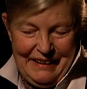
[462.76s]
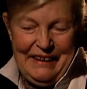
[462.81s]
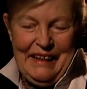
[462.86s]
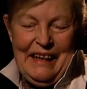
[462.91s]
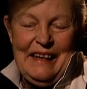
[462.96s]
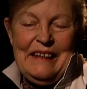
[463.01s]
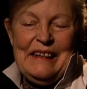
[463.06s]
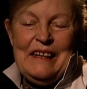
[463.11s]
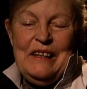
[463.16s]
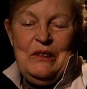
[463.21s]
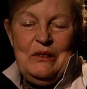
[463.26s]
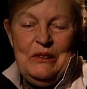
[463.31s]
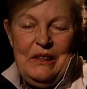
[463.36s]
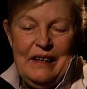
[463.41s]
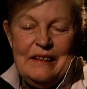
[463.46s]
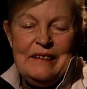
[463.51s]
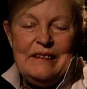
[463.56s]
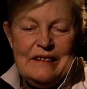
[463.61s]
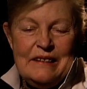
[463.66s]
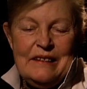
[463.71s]
jakie
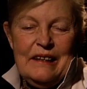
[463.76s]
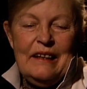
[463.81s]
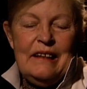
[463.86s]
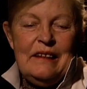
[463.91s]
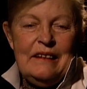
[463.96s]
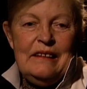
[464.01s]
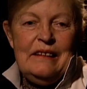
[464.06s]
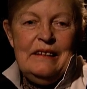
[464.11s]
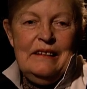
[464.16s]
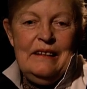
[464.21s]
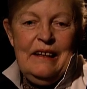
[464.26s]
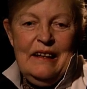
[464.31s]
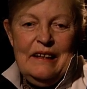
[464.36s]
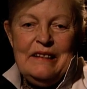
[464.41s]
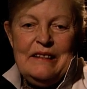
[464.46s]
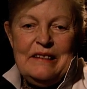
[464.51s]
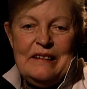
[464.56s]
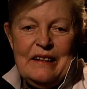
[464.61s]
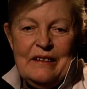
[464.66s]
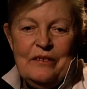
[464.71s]
intencje?
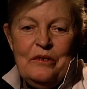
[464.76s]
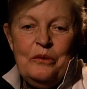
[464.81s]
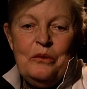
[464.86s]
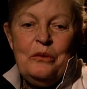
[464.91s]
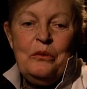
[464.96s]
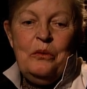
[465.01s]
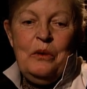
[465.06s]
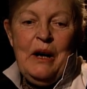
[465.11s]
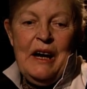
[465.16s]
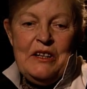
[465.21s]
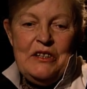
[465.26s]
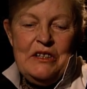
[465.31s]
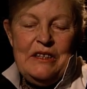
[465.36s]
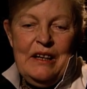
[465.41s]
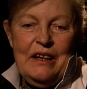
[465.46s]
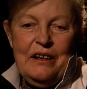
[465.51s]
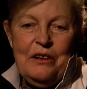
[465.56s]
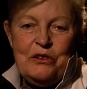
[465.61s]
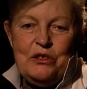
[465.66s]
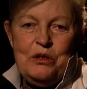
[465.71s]
Intencje
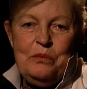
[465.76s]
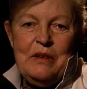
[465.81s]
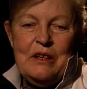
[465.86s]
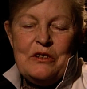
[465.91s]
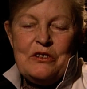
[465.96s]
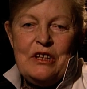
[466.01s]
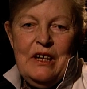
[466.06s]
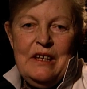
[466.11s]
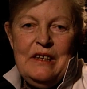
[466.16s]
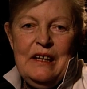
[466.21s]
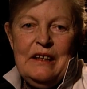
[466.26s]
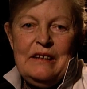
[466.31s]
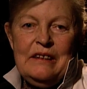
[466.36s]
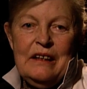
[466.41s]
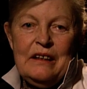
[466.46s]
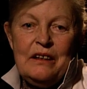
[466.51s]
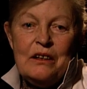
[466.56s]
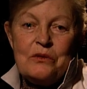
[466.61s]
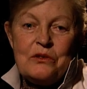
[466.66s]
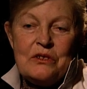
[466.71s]
właśnie ośmieszenia
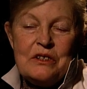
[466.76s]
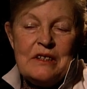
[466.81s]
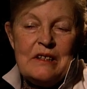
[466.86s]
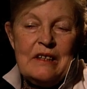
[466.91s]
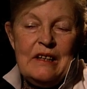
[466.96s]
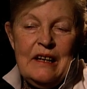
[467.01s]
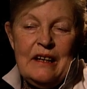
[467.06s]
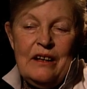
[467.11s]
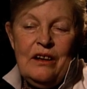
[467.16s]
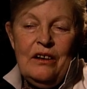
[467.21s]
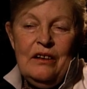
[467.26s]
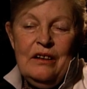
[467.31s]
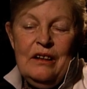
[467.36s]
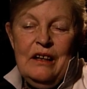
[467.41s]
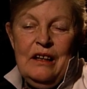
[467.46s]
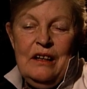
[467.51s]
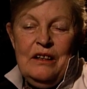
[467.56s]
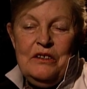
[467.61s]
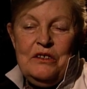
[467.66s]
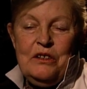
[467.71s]
tego wszystkiego,
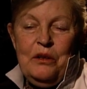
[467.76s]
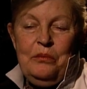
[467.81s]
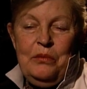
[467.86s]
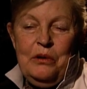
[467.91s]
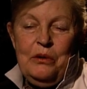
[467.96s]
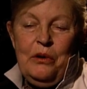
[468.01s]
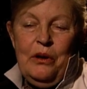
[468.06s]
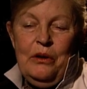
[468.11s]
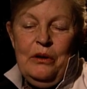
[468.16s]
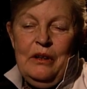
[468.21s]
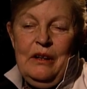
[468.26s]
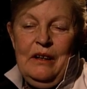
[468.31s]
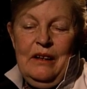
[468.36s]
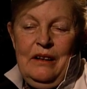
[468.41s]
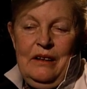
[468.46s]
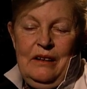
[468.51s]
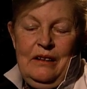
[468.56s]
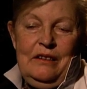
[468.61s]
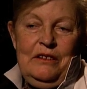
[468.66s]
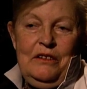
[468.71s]
co było
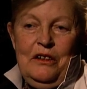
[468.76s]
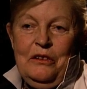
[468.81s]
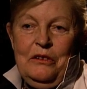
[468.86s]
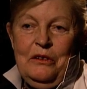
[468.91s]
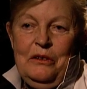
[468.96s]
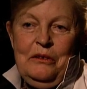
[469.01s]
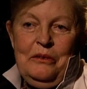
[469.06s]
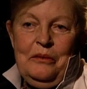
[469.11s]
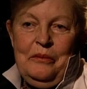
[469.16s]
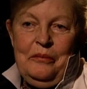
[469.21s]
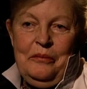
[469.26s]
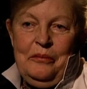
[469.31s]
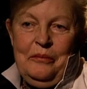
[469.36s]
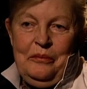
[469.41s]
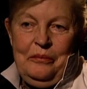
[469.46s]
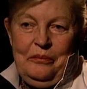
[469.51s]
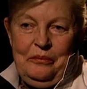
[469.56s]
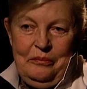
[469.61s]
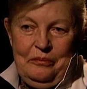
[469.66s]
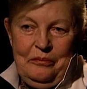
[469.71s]
do,
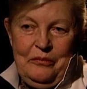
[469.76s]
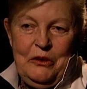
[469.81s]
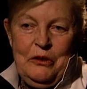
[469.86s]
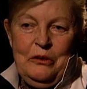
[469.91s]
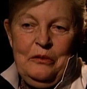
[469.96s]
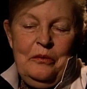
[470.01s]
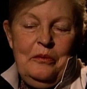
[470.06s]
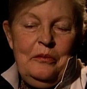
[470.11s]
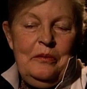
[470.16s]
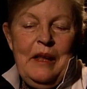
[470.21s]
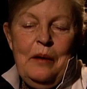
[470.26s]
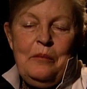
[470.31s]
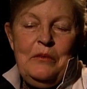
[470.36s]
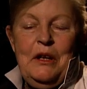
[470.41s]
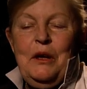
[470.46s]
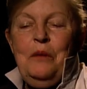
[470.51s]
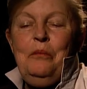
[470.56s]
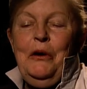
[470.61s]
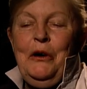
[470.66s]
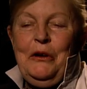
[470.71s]
do
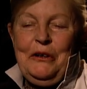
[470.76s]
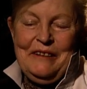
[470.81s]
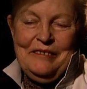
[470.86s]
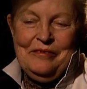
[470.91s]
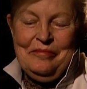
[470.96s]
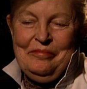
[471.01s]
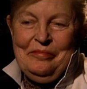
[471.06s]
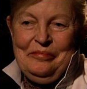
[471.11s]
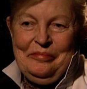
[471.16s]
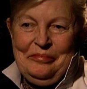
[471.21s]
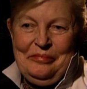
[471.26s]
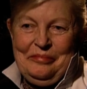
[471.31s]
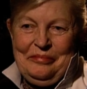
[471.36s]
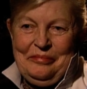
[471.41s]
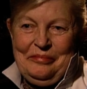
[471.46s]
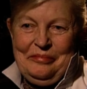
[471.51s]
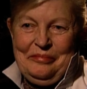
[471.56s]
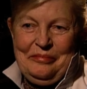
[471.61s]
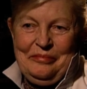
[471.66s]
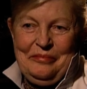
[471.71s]
tamtej pory.
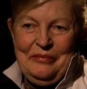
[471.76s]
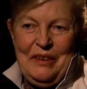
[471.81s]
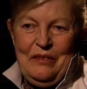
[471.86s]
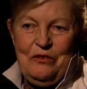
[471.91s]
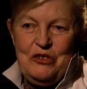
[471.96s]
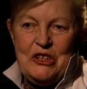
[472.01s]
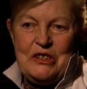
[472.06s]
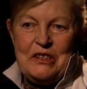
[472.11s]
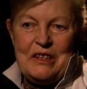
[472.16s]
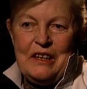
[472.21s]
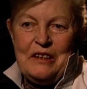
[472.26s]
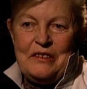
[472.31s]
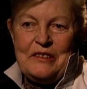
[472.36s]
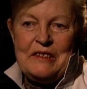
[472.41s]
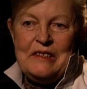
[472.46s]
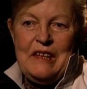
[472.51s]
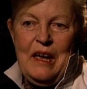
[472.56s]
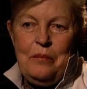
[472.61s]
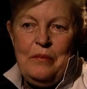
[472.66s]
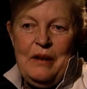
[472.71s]
Wszystkich
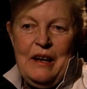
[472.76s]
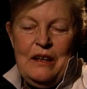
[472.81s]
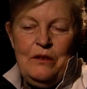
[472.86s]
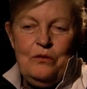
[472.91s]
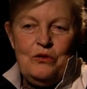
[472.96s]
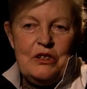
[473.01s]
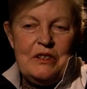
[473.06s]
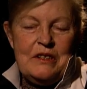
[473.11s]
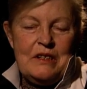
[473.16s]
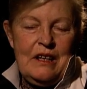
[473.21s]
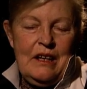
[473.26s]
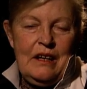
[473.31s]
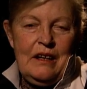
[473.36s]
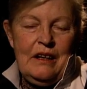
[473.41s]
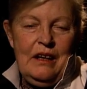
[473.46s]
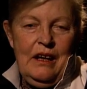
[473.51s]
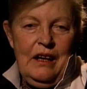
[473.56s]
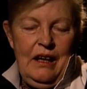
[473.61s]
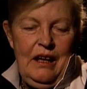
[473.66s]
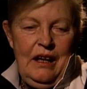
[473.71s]
zebrań, wszystkich